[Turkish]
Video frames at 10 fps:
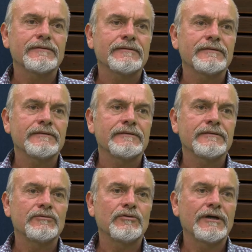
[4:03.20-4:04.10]
e,
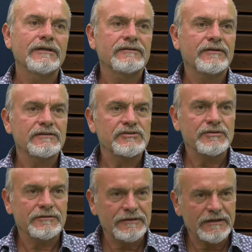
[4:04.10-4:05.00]
doğayla
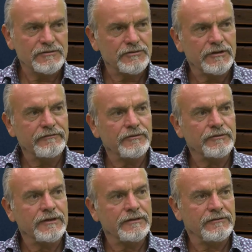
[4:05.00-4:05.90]
tanıştıktan sonra ve ona